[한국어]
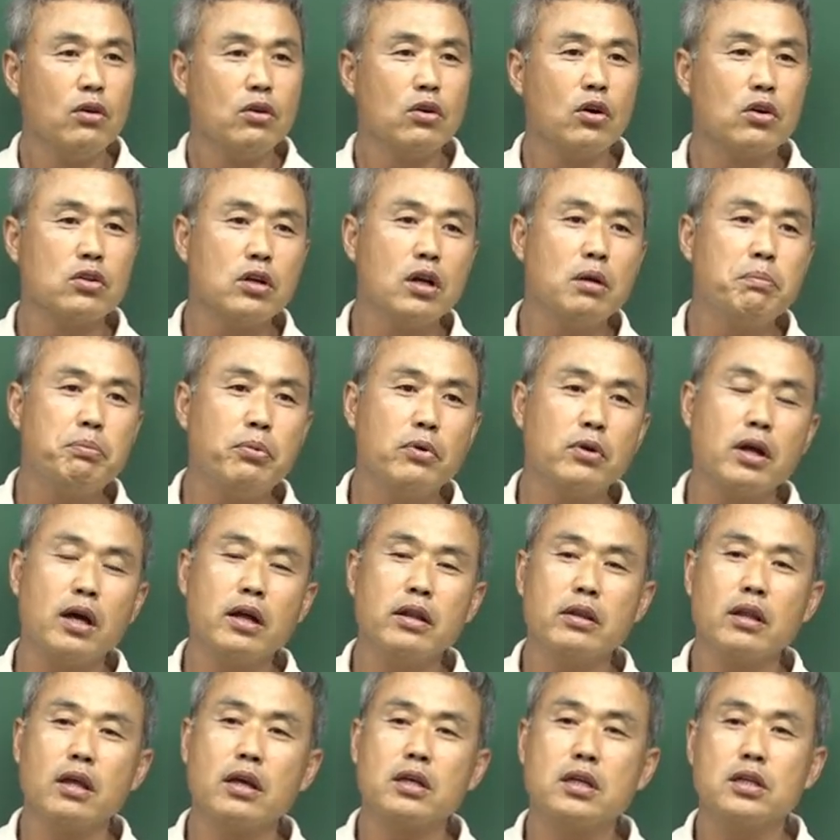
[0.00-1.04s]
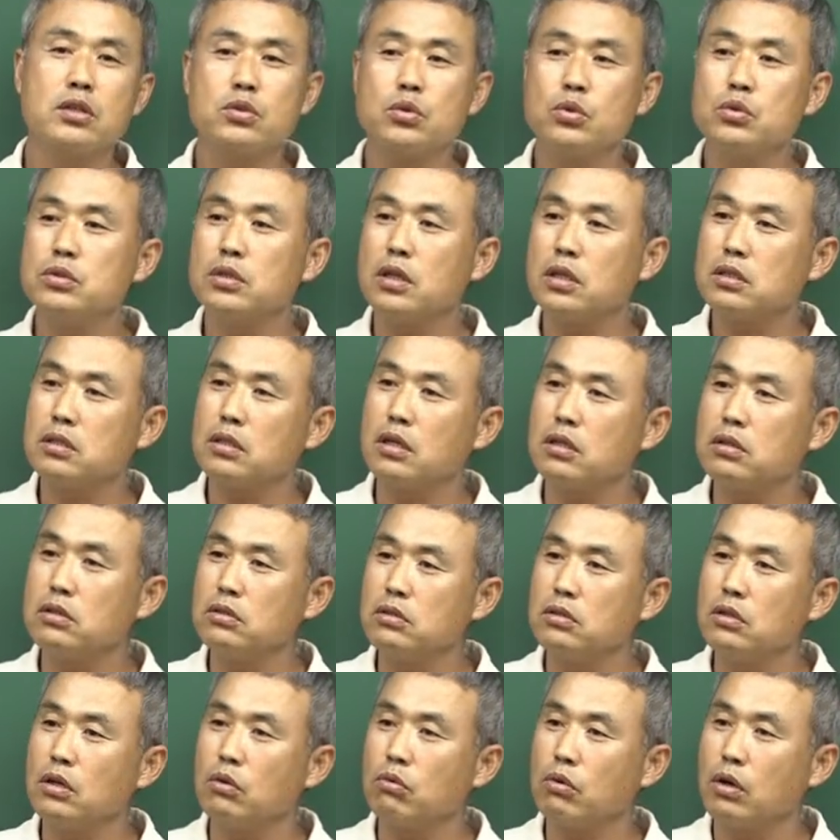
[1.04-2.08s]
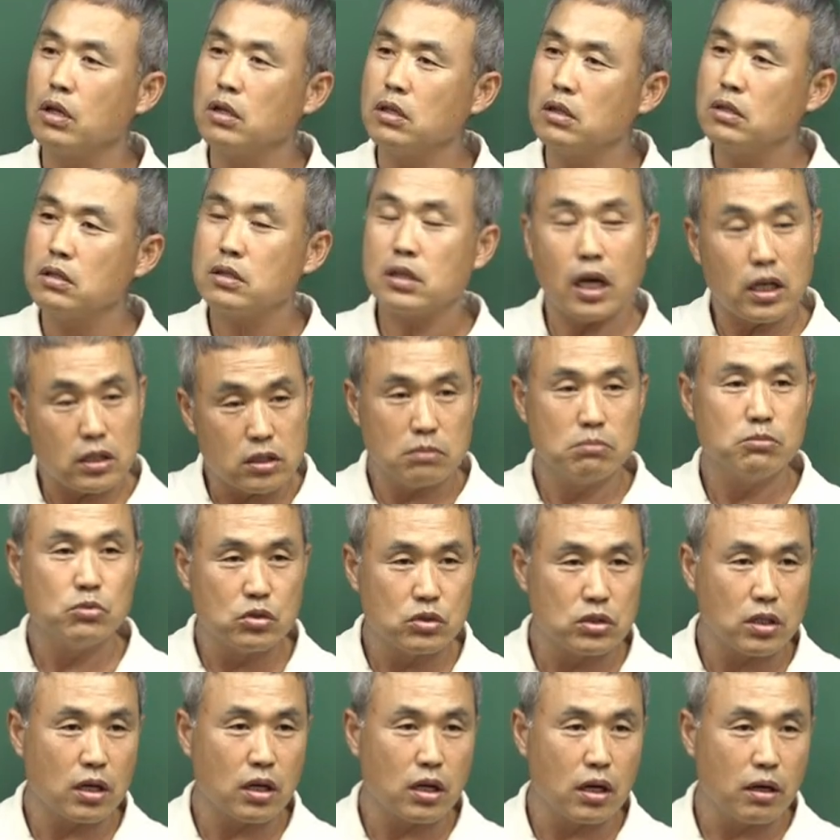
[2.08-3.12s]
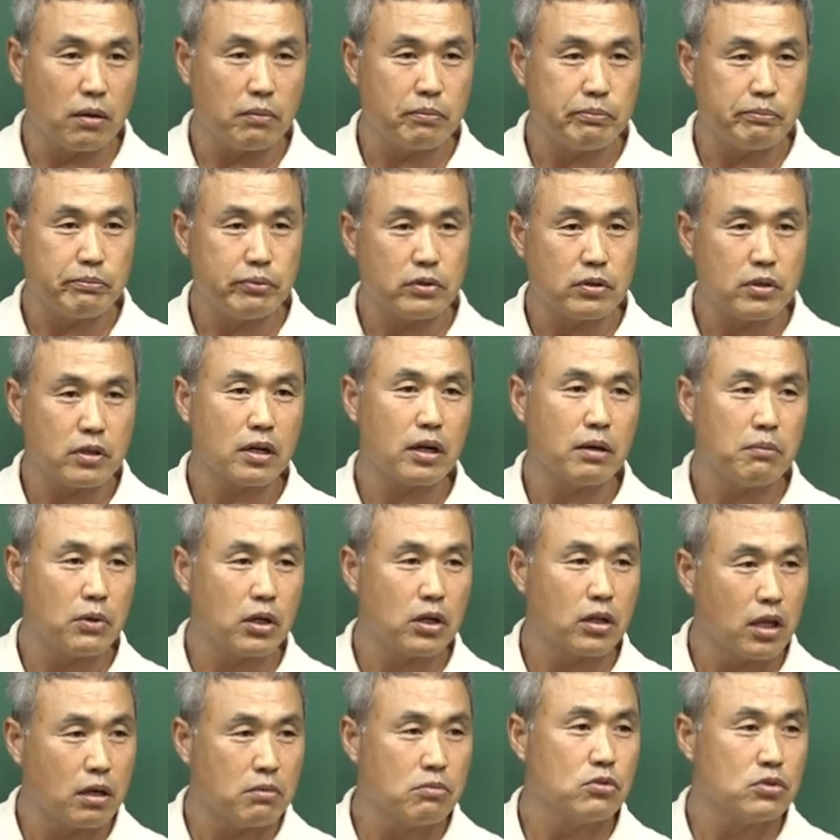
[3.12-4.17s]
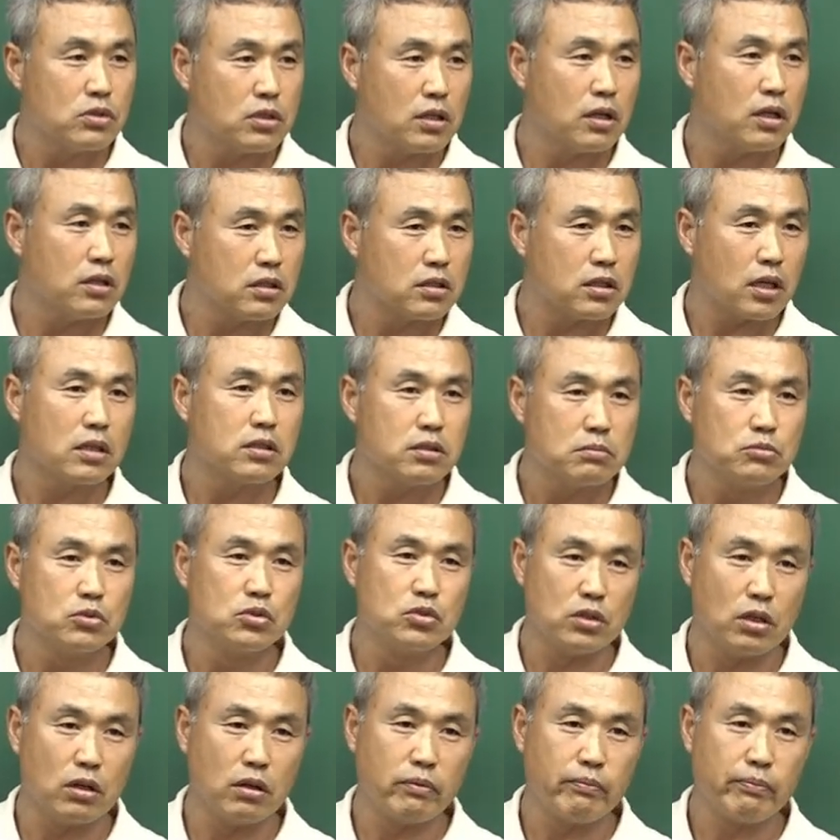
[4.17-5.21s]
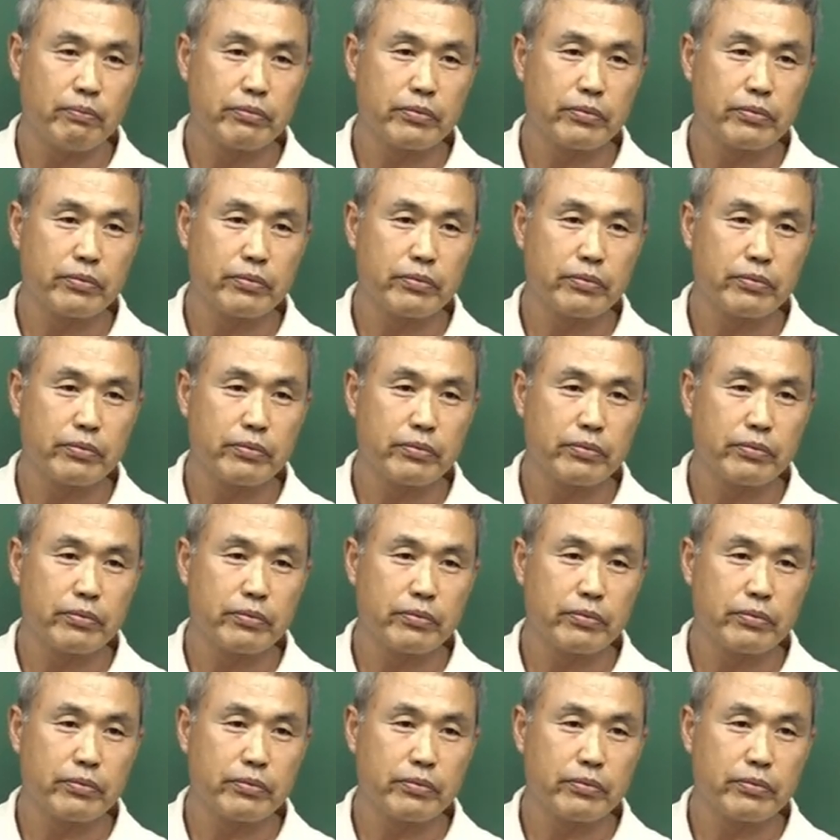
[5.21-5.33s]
여덟 번 하는데 기초지에서 같은 경우에는 다섯 문제가 풀 거란 말이에요. 네 문제 내지 다섯 문제.